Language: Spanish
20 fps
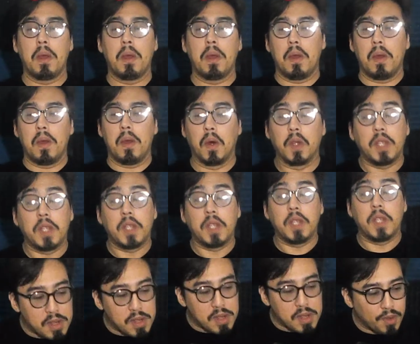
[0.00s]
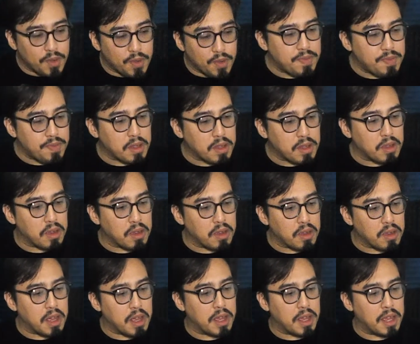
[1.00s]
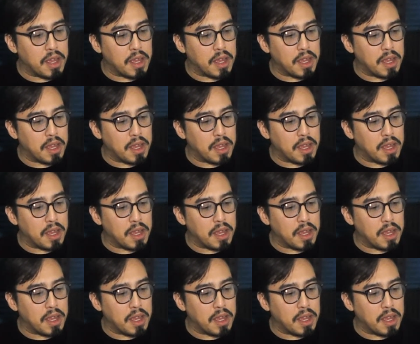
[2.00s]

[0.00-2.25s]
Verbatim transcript: Otra información, eh,